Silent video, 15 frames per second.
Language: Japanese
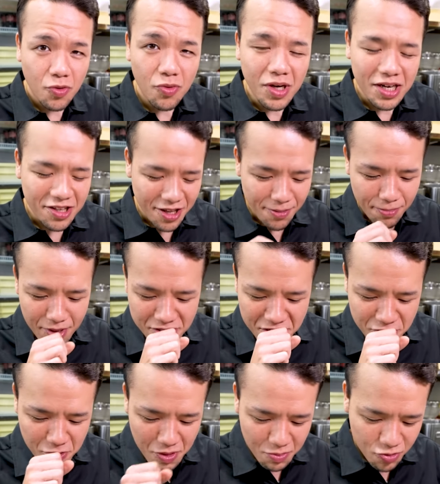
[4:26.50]
今回ね、混
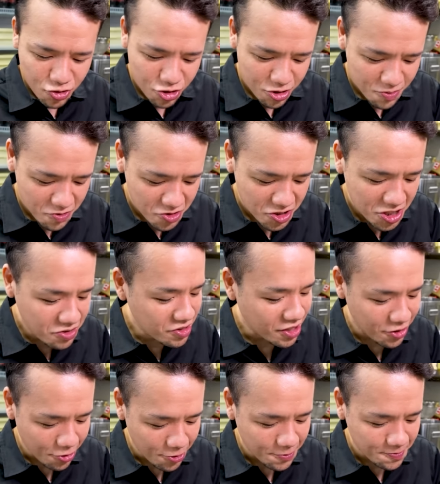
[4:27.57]
ぜそばも注文してるんだ
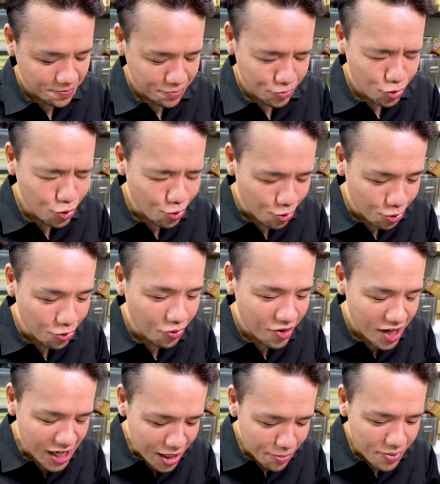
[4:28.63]
けど、もうこの
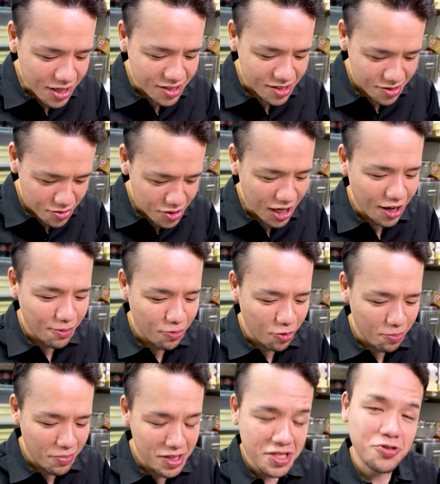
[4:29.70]
ラーメンすら、
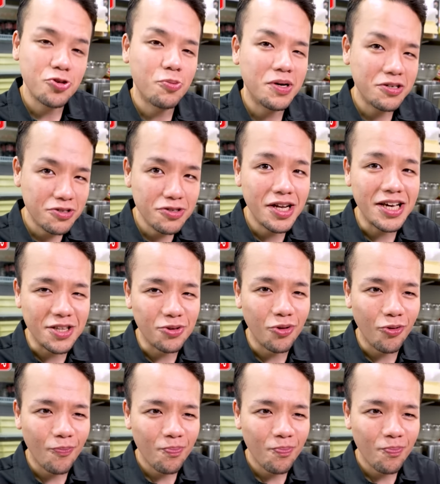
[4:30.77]
もう混ぜそばぐらいの、